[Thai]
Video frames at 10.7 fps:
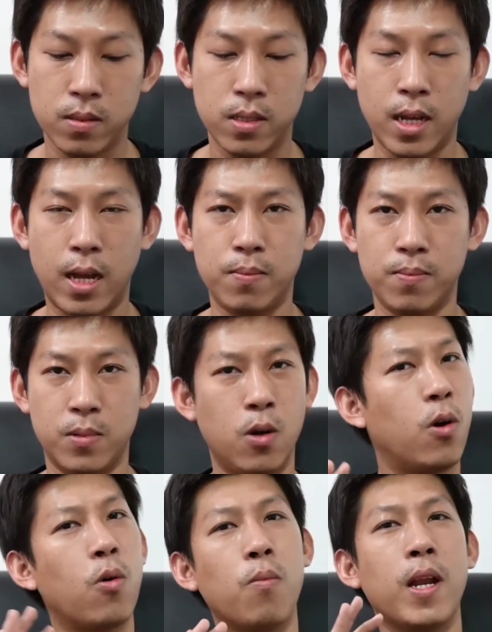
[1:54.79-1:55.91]
นะครับก็
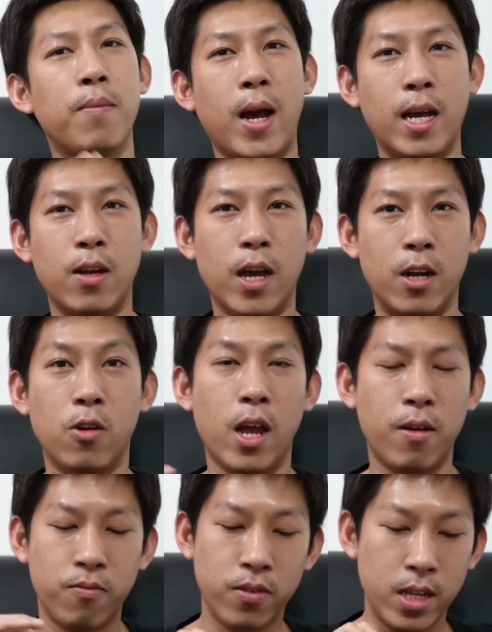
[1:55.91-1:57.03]
คงไม่ลำบากเท่าไหร่นอกแอ
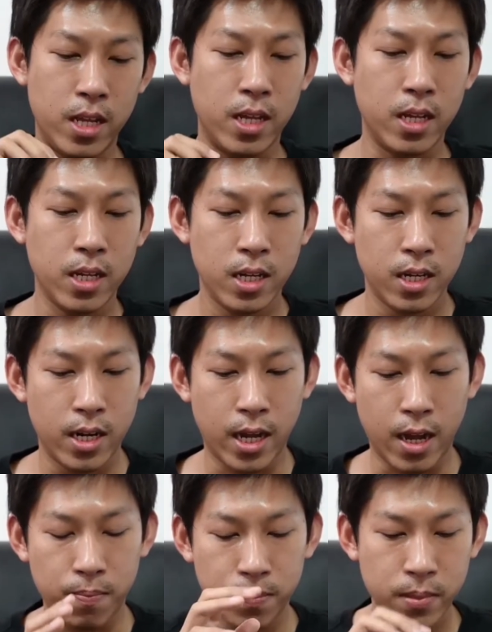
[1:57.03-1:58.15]
ปฟรี นะครับ